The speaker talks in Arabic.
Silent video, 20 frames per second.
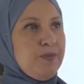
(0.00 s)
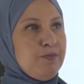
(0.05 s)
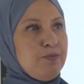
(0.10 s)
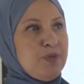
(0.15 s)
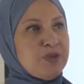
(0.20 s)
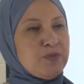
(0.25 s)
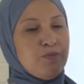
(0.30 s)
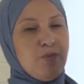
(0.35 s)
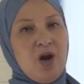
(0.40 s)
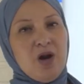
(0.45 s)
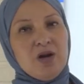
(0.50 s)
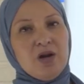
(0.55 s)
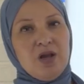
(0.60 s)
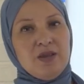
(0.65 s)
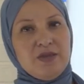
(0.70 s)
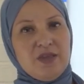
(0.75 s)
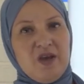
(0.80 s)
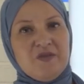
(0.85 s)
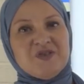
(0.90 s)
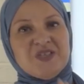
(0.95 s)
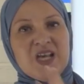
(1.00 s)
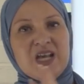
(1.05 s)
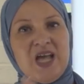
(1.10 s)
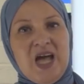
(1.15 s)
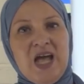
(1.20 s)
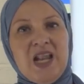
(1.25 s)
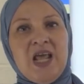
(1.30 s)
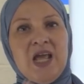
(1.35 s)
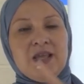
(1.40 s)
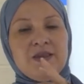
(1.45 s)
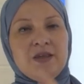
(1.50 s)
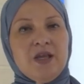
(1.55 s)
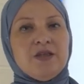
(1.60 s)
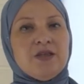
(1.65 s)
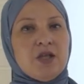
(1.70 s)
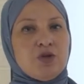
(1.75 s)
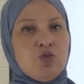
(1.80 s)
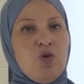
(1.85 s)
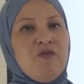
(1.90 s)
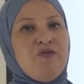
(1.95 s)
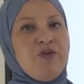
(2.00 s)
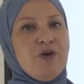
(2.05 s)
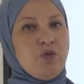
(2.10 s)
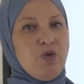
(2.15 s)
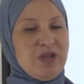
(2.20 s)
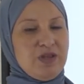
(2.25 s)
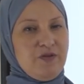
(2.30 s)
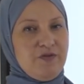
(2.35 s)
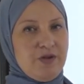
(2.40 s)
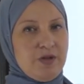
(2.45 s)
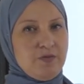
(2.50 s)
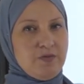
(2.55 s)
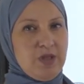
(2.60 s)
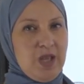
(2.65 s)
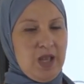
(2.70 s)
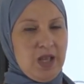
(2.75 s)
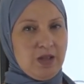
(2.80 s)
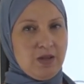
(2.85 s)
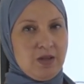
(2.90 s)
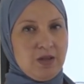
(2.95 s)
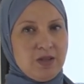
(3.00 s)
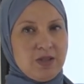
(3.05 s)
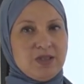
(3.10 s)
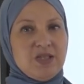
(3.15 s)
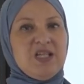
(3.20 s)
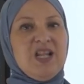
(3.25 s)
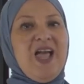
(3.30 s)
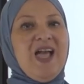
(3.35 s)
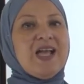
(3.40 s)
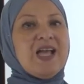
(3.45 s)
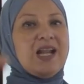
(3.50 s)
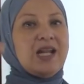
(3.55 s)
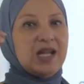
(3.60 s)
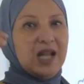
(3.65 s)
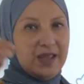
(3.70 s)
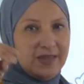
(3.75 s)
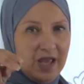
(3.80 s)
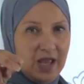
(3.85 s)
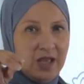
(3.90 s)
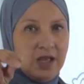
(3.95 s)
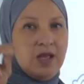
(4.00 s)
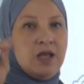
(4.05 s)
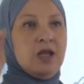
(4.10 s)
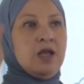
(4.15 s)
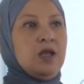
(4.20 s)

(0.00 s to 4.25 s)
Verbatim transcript: بتمرن نفسك على ان انت توفر وقت في الامتحان دي الحاجه اللي انا